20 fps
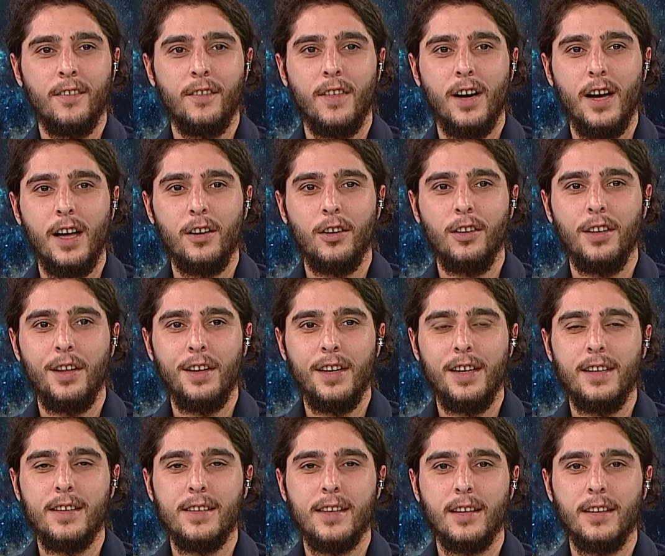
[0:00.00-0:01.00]
var olan
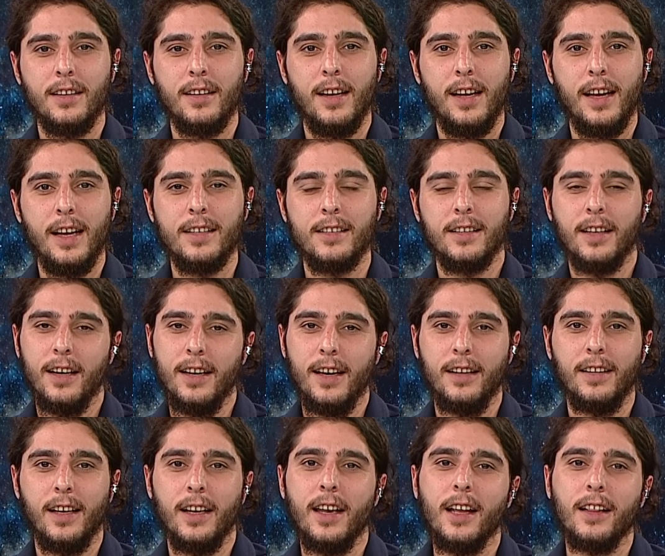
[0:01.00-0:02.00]
insanın ekstra
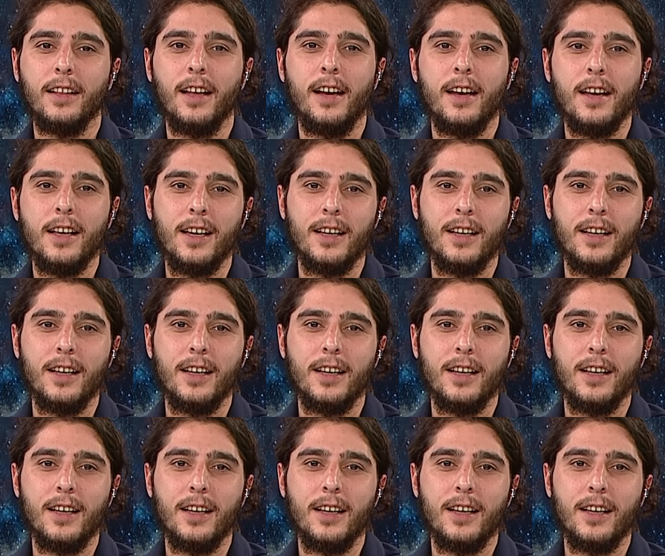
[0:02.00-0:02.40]
yeteneklerini